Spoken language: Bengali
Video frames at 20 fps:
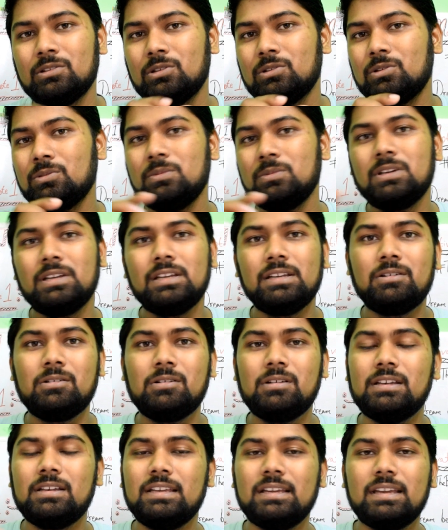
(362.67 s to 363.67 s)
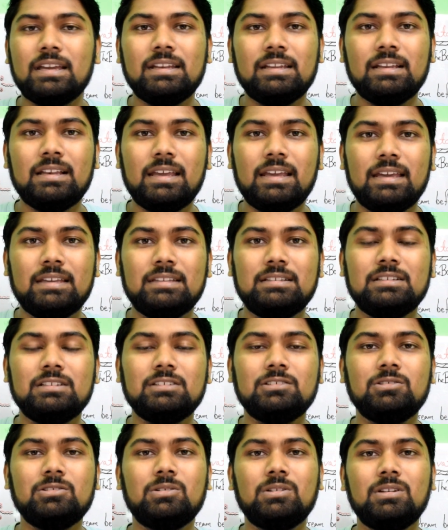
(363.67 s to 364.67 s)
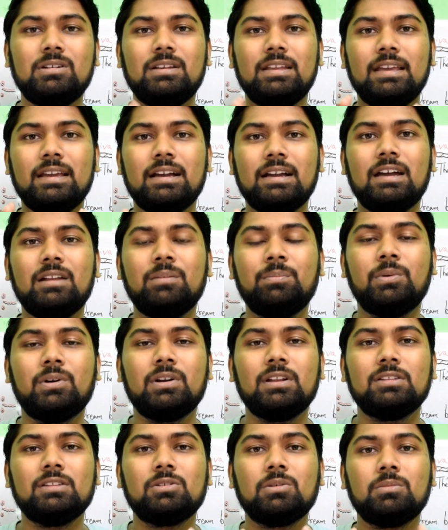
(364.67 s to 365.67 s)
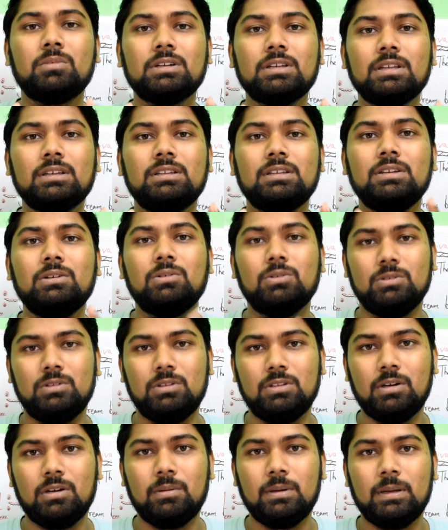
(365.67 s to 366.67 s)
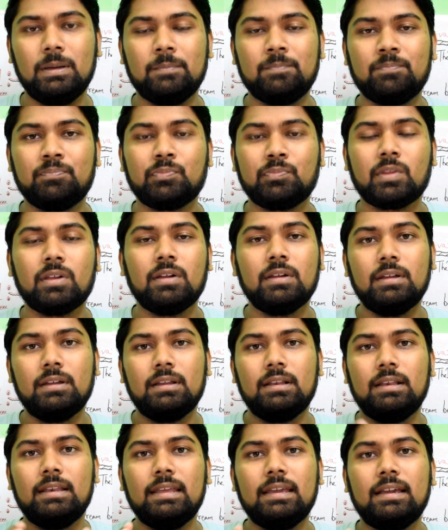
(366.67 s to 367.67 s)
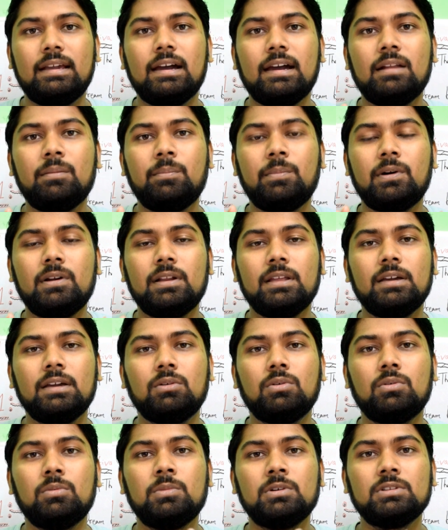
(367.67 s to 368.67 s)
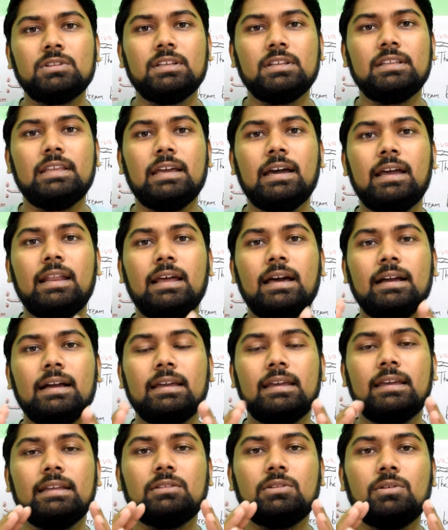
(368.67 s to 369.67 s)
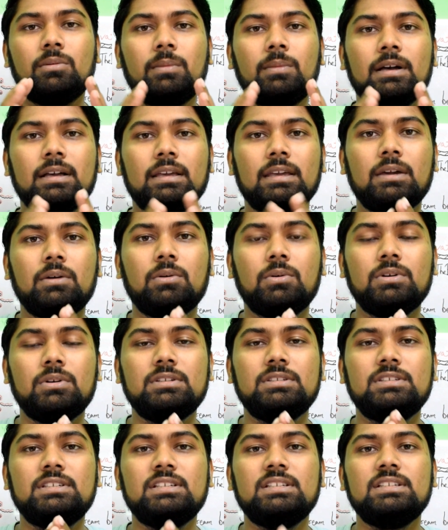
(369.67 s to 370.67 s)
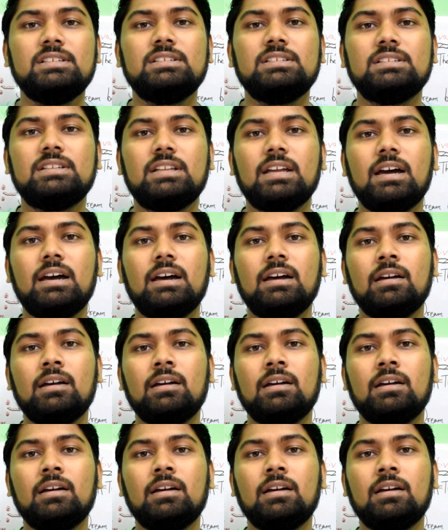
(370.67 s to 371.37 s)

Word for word: তো তুমি এইগুলো লিখে নিলে এই জিনিসগুলো লেখার পরে তোমাকে কি করতে হবে লেখার পরে ঘুমোতে যাওয়ার আগে তোমাকে ওই জিনিসটা